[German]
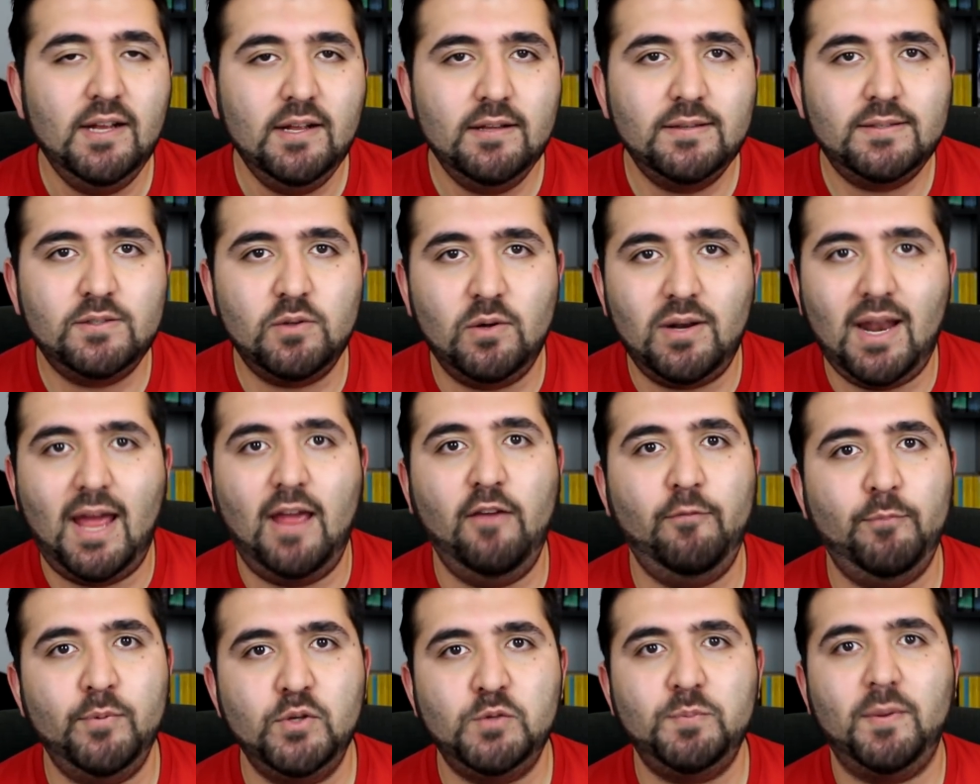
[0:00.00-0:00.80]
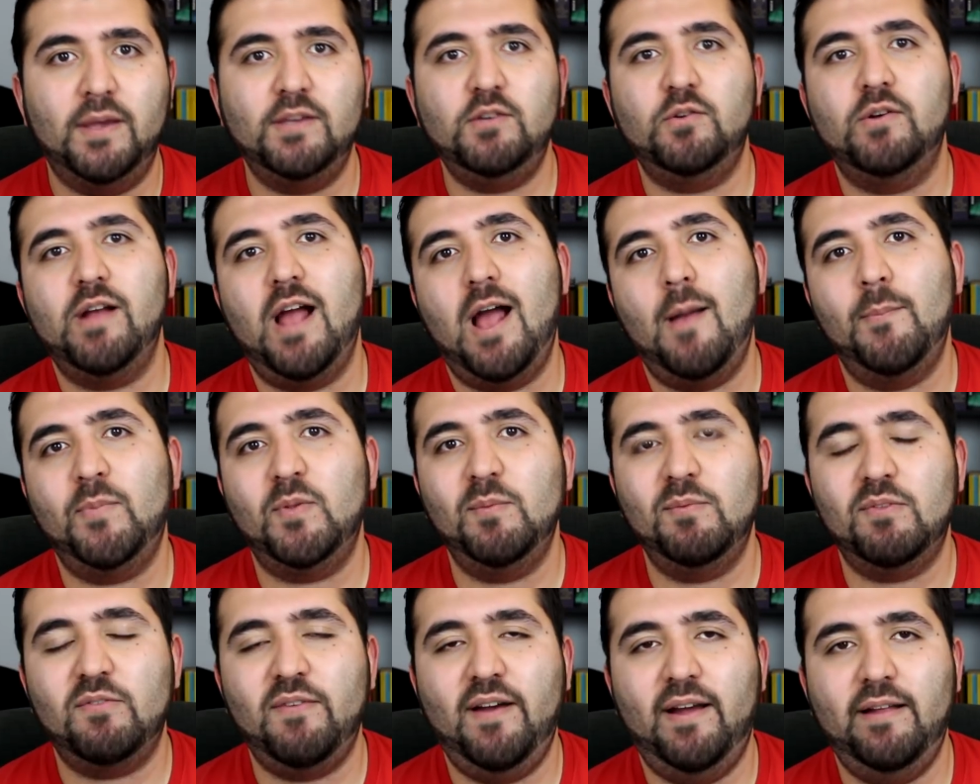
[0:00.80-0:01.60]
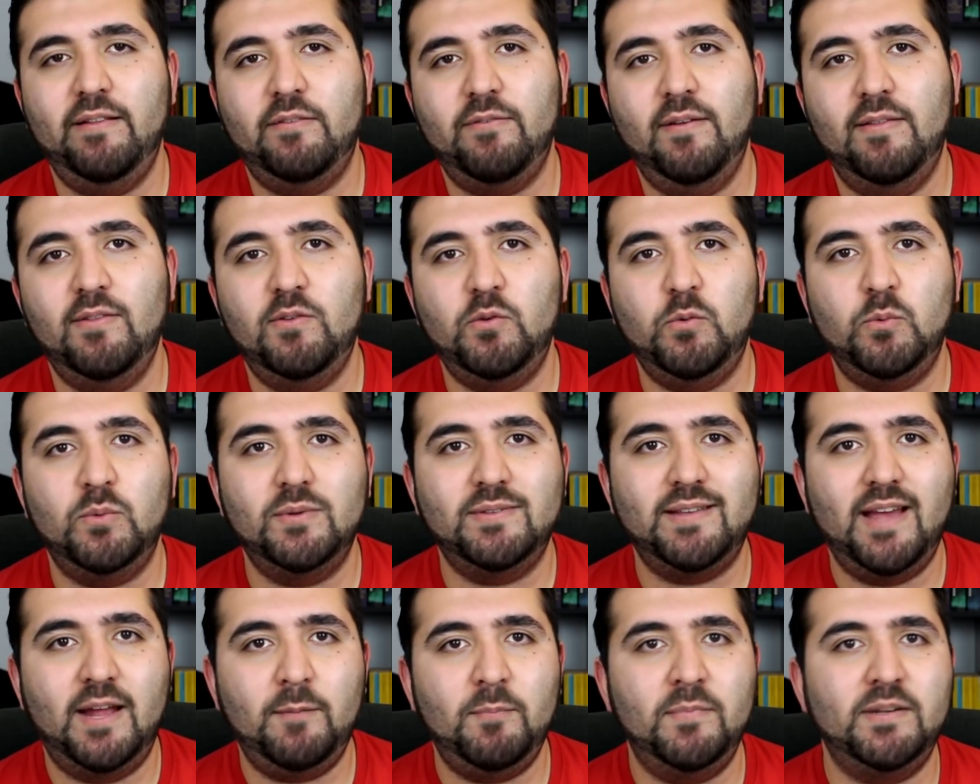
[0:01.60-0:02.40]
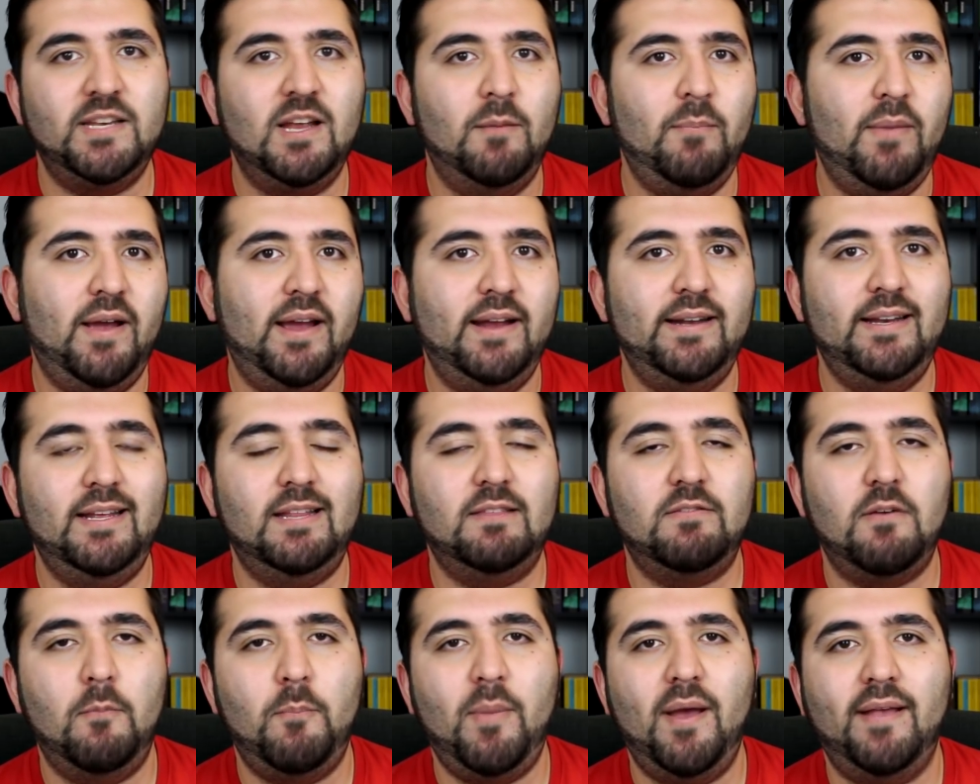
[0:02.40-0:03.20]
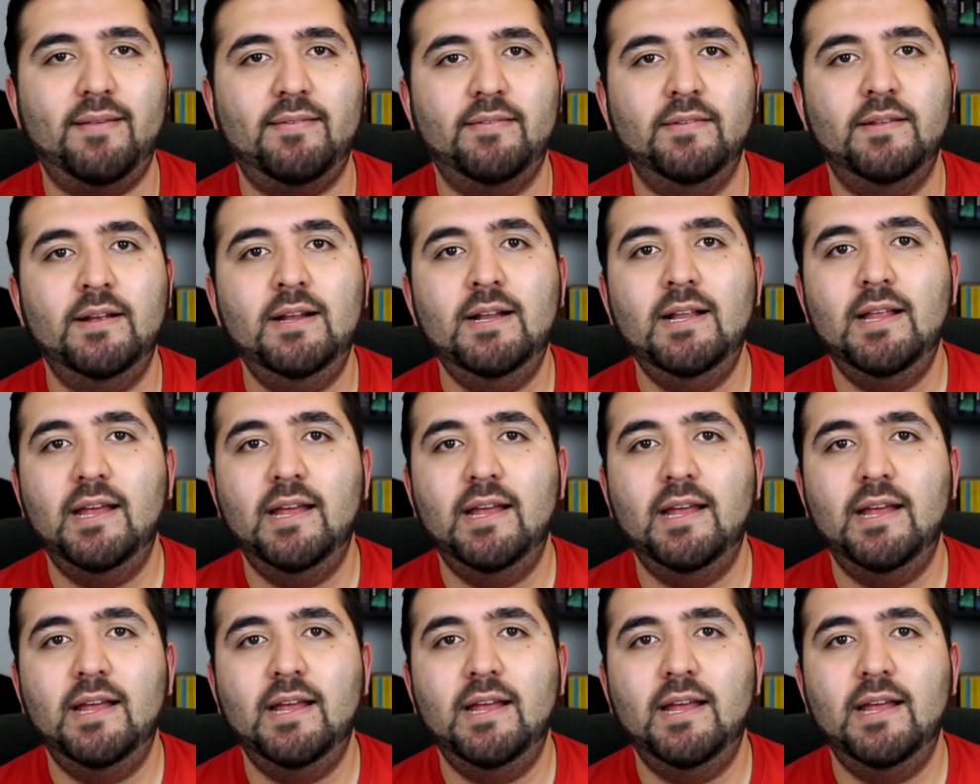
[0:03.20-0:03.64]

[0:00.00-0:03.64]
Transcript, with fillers: zur Live-Besprechung Besprechung abends um 22 Uhr. Seid mit dabei, nichts verpassen.